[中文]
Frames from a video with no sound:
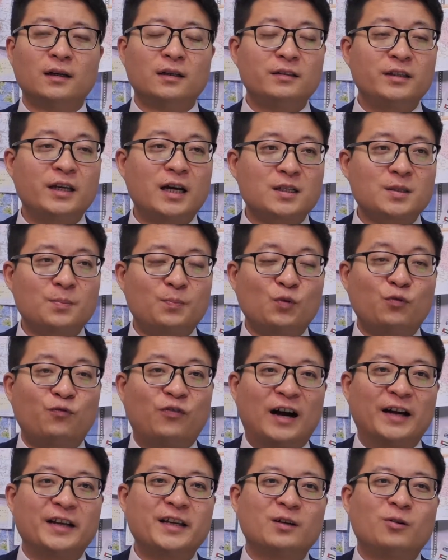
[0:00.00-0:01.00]
你要是不
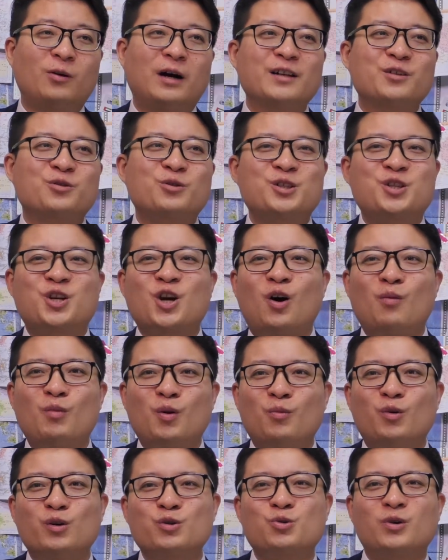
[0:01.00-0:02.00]
反应的话，你说悄
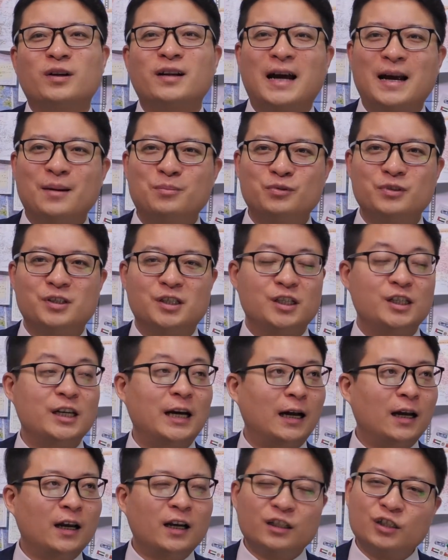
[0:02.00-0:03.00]
摸摸做来不及
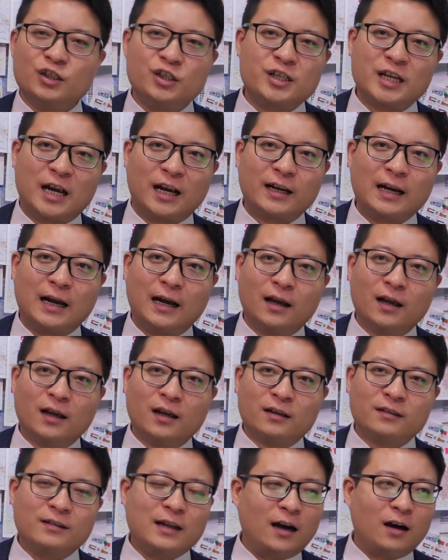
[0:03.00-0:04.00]
呀。你想一下，
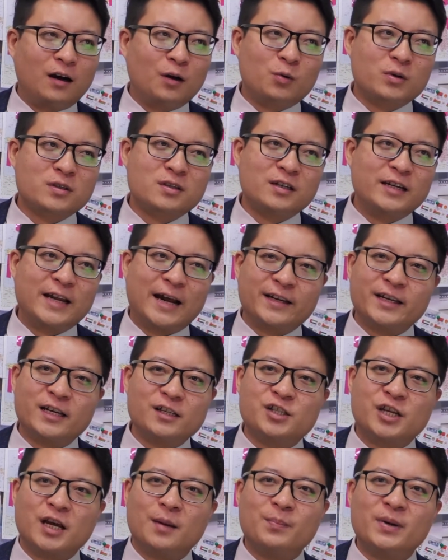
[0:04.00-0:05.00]
那俄罗斯两
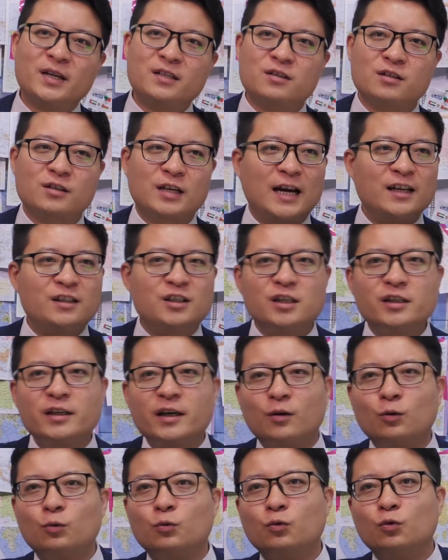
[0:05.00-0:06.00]
天前被制裁，今
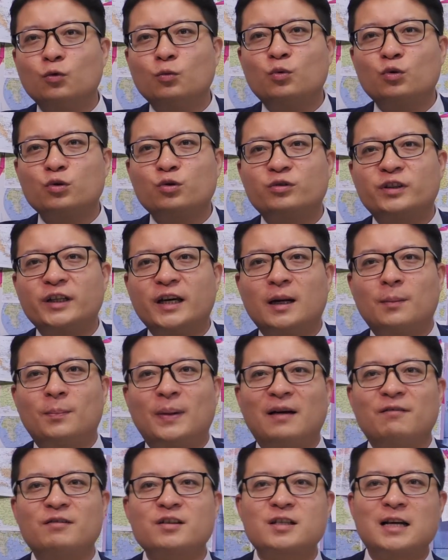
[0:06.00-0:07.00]
天卢布就跌了
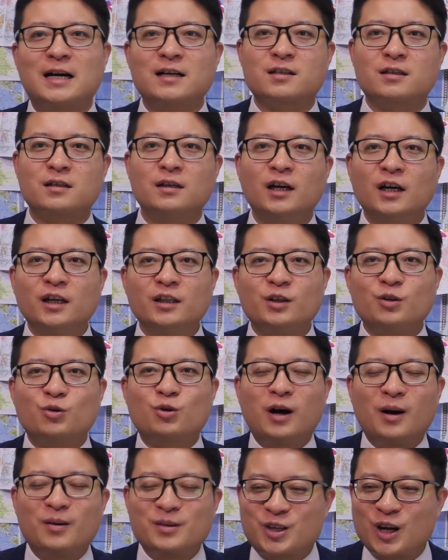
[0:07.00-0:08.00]
百分之三十。你
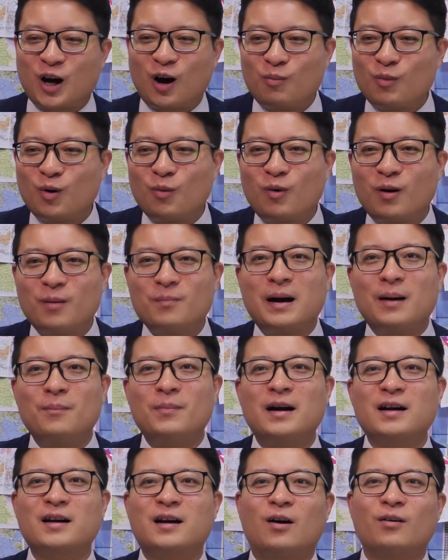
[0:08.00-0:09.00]
说悄摸摸慢
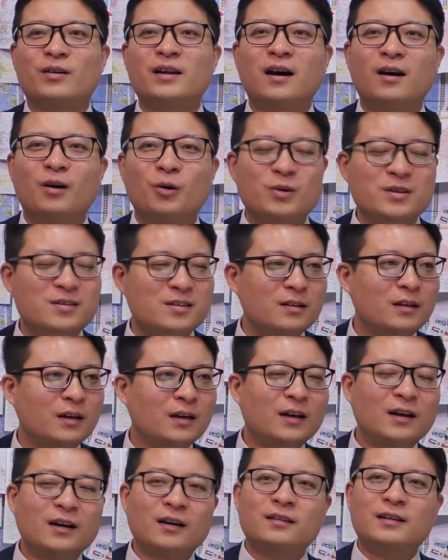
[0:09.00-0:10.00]
慢搞，那俄罗斯
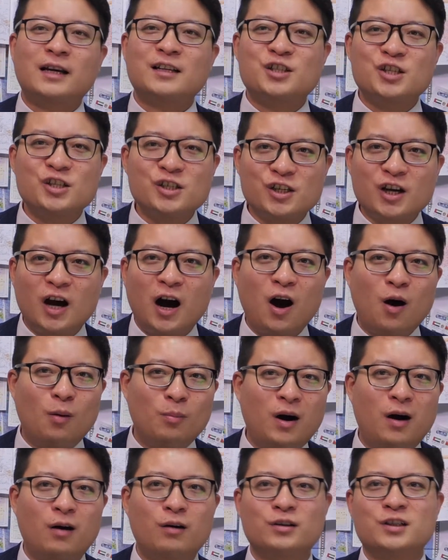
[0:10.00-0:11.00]
它经济耗
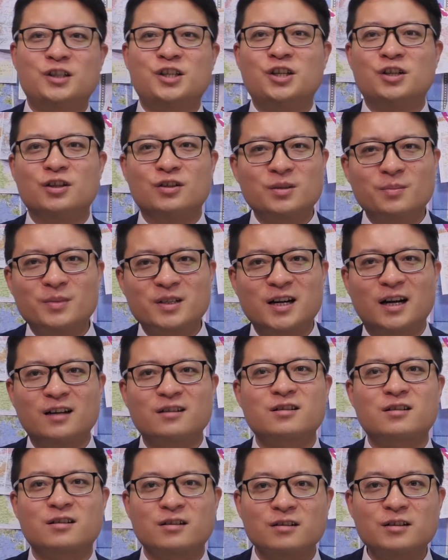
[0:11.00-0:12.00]
不耗得起这么长
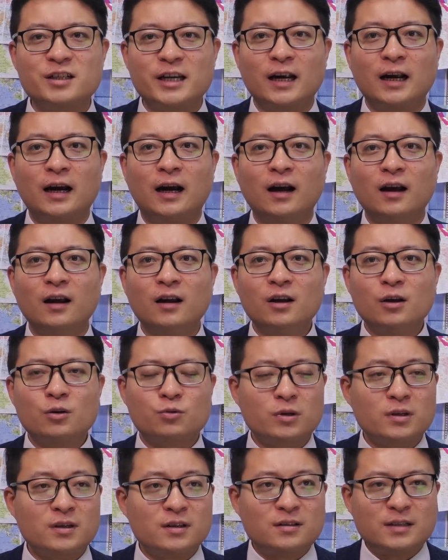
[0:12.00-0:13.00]
时间啊？
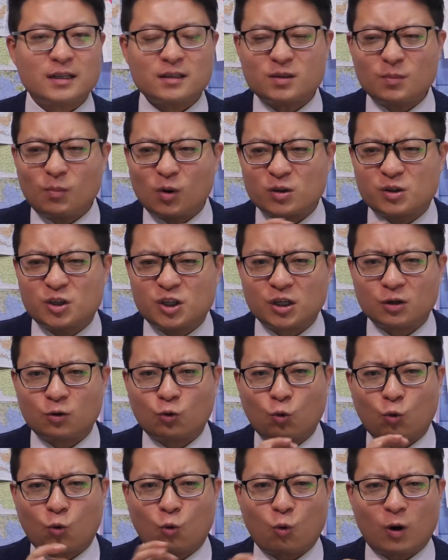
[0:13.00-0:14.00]
所以说，在这么
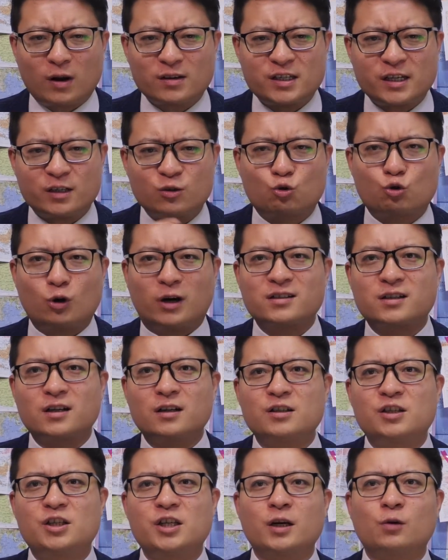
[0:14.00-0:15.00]
关键转折
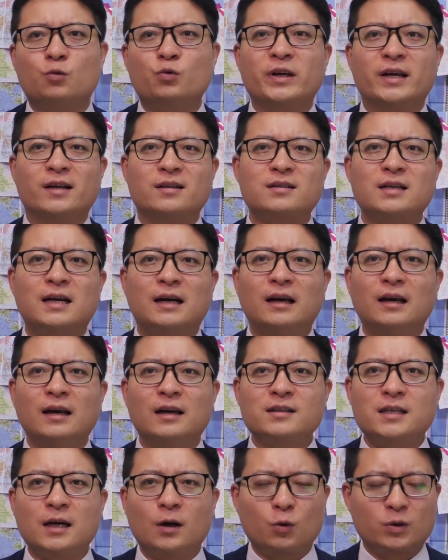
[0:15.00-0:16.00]
的节骨眼上，
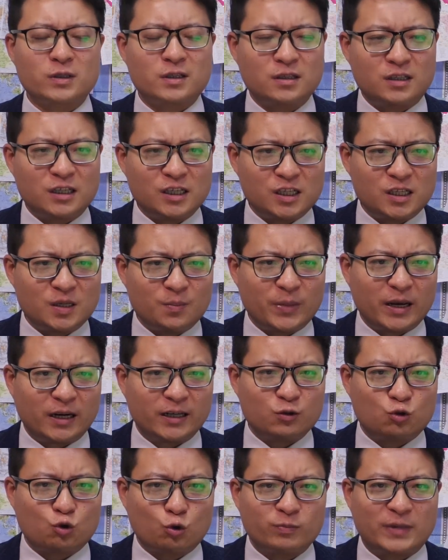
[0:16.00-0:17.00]
在俄罗斯经济面
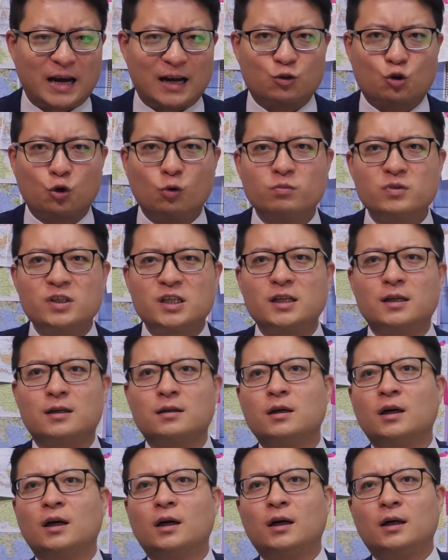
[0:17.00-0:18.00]
临重大冲击的。
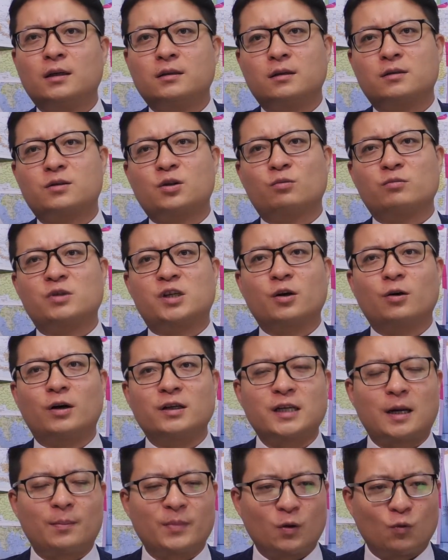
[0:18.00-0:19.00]
在这种情况
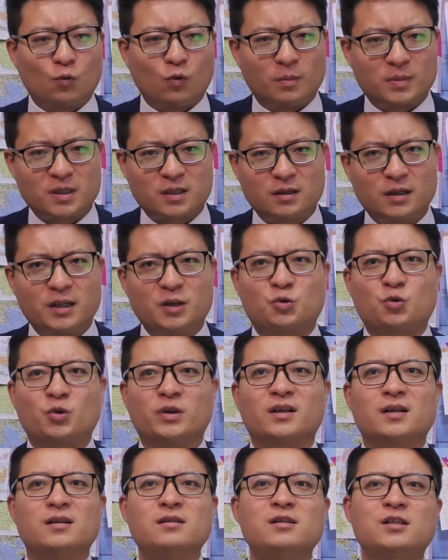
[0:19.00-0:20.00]
下面，我们是力所
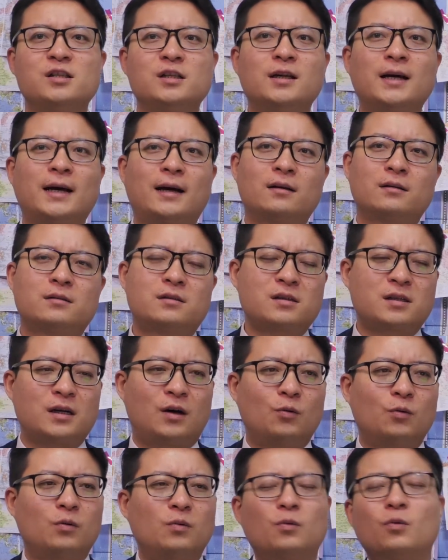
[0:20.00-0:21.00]
能及的，至
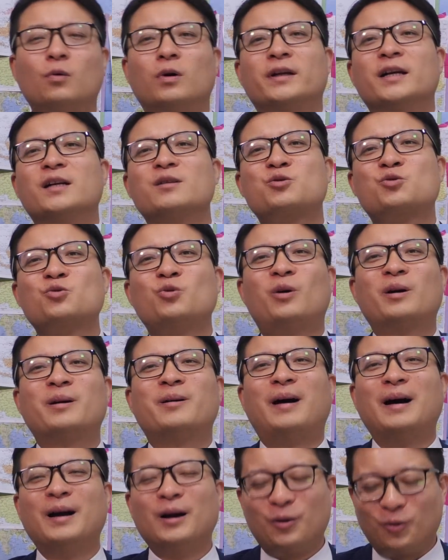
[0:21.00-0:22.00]
少我能说，是
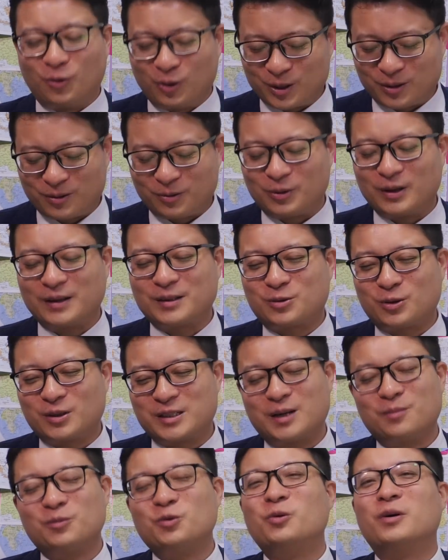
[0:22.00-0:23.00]
吧？我我做
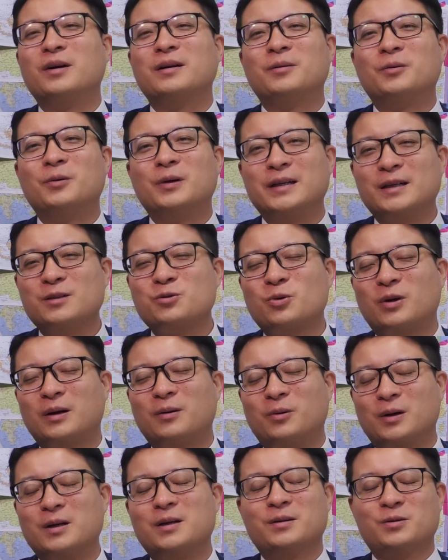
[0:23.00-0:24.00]
节目，我我能做
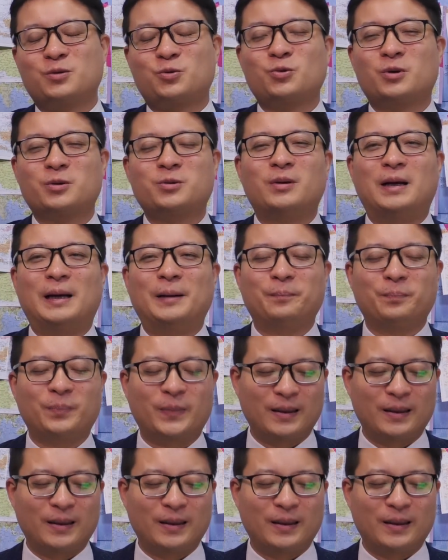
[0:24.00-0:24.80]
的，我能说出来。